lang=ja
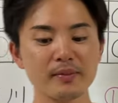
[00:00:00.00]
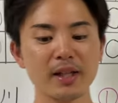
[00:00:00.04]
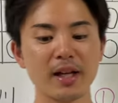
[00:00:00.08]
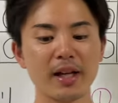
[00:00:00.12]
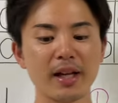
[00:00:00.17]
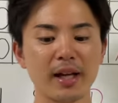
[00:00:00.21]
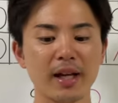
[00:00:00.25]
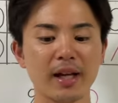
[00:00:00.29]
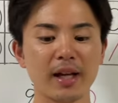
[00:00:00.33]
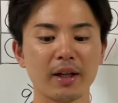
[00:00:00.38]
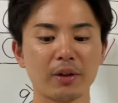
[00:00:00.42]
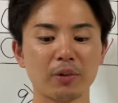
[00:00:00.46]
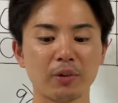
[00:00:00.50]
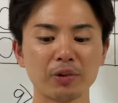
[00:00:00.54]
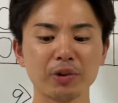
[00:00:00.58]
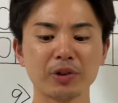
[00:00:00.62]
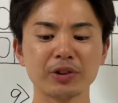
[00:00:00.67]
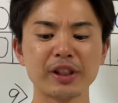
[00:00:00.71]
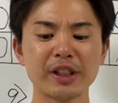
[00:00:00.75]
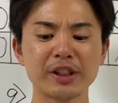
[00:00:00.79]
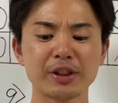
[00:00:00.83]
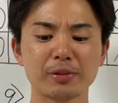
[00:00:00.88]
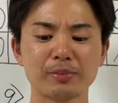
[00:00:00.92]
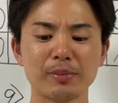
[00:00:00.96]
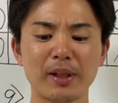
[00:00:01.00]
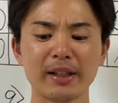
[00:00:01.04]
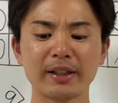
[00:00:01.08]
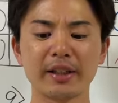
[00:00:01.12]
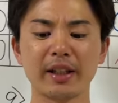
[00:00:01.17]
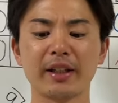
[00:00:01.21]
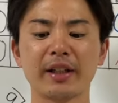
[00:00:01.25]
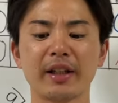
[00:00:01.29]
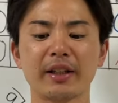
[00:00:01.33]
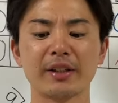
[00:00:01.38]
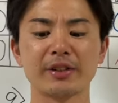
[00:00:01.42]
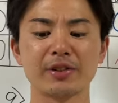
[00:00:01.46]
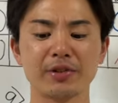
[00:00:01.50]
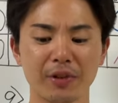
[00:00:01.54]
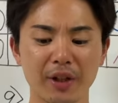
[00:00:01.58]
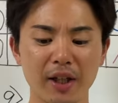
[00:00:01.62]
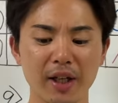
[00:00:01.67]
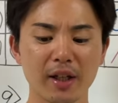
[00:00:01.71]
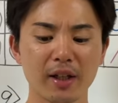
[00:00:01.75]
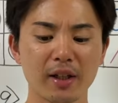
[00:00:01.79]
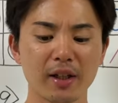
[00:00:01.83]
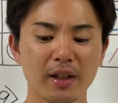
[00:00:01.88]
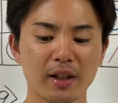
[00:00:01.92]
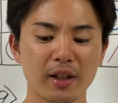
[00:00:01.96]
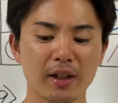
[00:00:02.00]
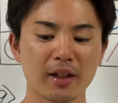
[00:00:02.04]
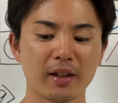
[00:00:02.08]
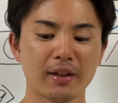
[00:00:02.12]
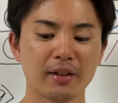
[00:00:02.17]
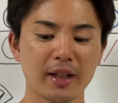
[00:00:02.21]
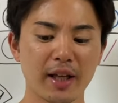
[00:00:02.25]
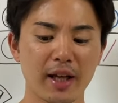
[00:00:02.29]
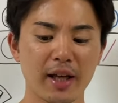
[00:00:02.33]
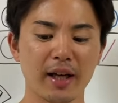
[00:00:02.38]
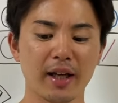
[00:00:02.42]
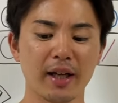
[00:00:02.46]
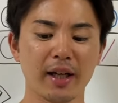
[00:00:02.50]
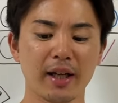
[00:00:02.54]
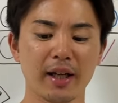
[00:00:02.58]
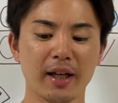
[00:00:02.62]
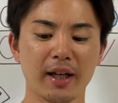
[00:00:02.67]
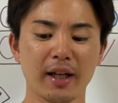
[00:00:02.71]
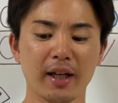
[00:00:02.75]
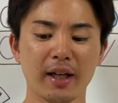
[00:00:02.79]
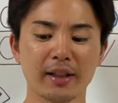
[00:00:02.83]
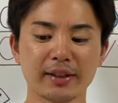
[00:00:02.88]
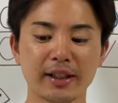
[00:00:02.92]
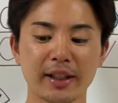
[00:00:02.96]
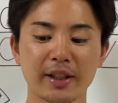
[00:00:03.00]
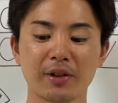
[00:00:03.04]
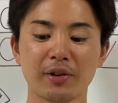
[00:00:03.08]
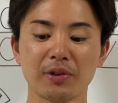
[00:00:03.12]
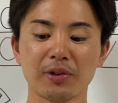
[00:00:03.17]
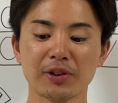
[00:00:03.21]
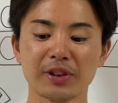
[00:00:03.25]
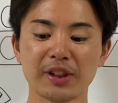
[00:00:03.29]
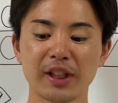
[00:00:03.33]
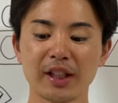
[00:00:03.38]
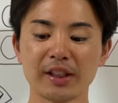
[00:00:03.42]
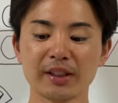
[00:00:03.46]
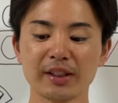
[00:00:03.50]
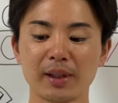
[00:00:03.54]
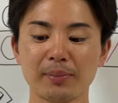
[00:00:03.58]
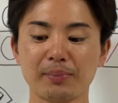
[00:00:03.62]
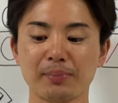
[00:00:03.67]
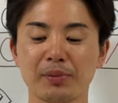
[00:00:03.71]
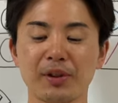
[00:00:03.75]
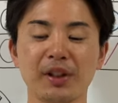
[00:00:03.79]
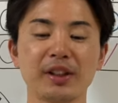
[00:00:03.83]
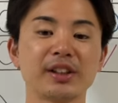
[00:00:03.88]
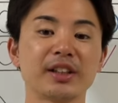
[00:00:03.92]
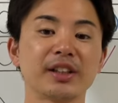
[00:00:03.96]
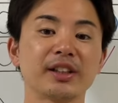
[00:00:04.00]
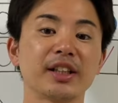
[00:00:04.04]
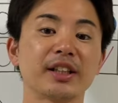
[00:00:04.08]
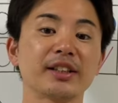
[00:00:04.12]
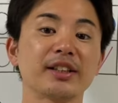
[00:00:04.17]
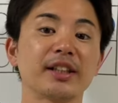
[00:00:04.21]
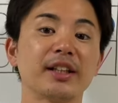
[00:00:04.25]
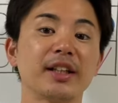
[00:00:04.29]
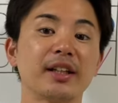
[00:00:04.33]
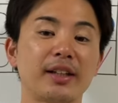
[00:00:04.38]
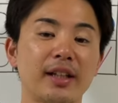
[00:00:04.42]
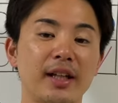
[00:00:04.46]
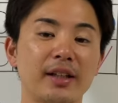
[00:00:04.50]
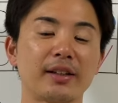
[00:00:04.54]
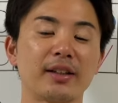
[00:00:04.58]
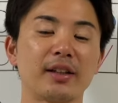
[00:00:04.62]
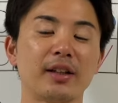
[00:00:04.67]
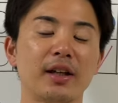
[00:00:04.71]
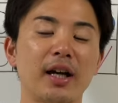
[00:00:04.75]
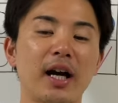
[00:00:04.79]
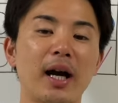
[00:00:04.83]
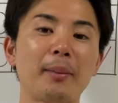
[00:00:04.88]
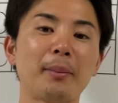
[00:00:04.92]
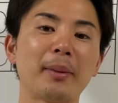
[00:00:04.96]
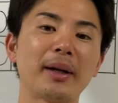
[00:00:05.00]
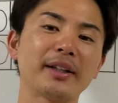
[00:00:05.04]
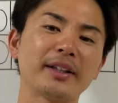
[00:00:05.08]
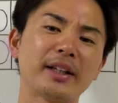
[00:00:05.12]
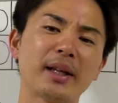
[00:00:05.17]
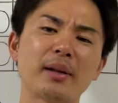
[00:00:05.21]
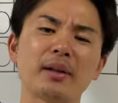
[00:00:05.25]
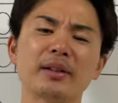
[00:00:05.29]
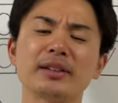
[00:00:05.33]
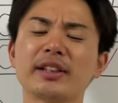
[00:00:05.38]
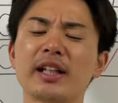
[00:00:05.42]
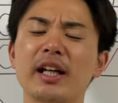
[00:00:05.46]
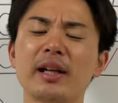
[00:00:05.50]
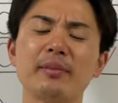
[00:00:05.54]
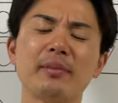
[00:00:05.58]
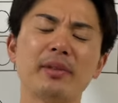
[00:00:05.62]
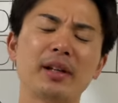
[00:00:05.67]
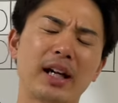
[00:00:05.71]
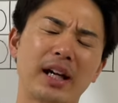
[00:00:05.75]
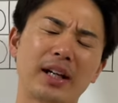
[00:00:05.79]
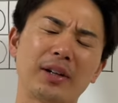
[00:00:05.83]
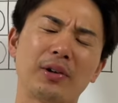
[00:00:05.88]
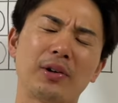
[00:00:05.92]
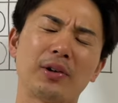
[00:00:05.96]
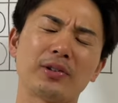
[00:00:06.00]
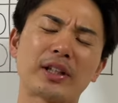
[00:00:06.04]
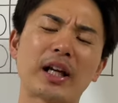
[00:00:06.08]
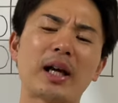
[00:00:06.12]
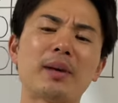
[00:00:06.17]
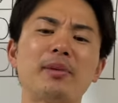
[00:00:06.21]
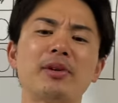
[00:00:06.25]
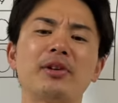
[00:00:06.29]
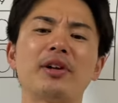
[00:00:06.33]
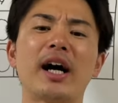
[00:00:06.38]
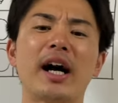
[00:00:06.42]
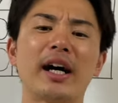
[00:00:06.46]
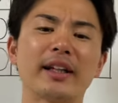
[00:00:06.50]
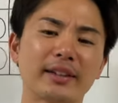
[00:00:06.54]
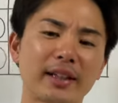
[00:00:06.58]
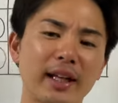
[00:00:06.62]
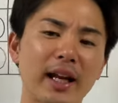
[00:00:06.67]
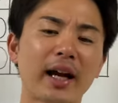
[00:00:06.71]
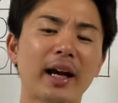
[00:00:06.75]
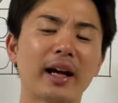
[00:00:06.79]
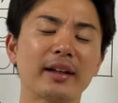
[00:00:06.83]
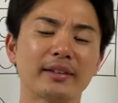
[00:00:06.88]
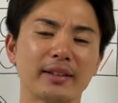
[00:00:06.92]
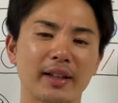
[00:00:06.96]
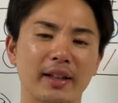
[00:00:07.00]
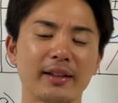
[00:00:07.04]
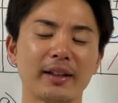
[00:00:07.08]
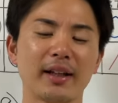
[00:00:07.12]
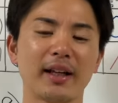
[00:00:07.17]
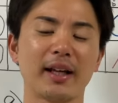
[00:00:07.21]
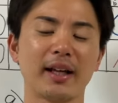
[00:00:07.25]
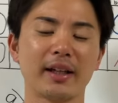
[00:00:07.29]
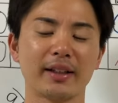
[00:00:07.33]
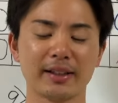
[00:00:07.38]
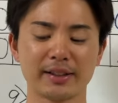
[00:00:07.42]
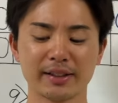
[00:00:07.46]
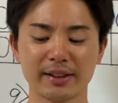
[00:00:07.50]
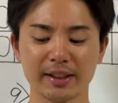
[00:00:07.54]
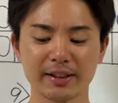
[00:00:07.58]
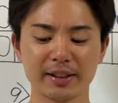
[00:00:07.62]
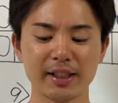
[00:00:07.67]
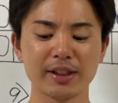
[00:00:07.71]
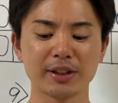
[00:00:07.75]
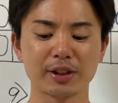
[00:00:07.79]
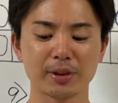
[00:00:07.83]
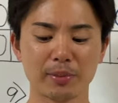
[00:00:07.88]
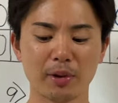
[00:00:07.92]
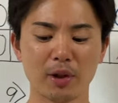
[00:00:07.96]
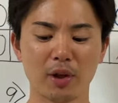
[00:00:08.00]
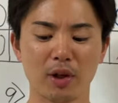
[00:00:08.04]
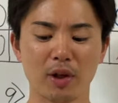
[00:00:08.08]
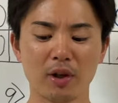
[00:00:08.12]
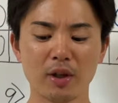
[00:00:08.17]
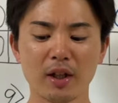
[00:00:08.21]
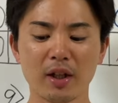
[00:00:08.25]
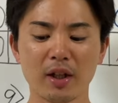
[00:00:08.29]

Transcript: えー、近藤選手回ってきたんですよね。で、えー、先ほどチェンジアップ意識させててって、あんまりチェャイあのタイミングが合ってなかったんで、岸田選手も